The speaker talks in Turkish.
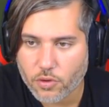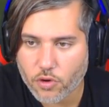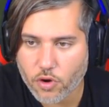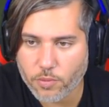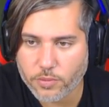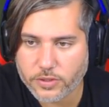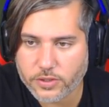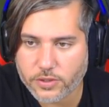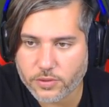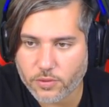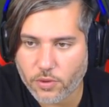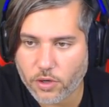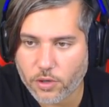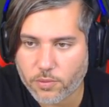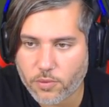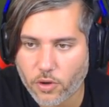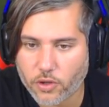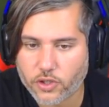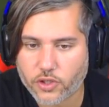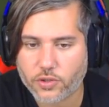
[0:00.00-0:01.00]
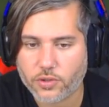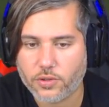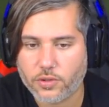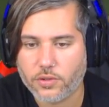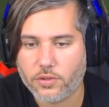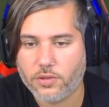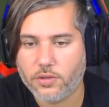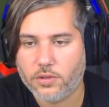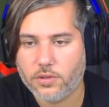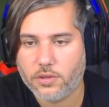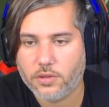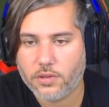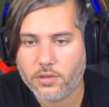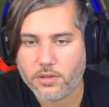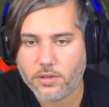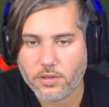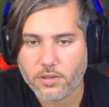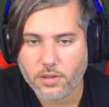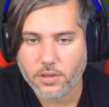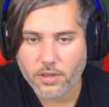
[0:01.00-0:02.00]
Gomis oğlum koş.
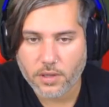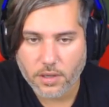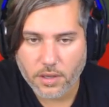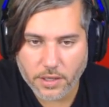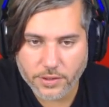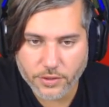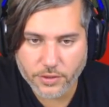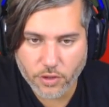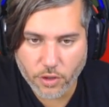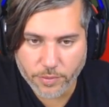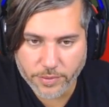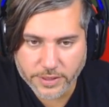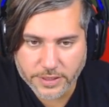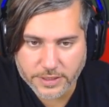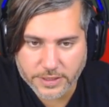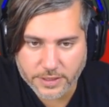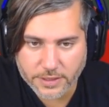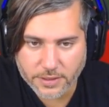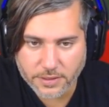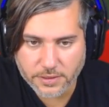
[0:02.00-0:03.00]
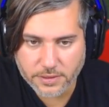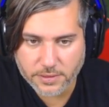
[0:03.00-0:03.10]
Hadi Gomis.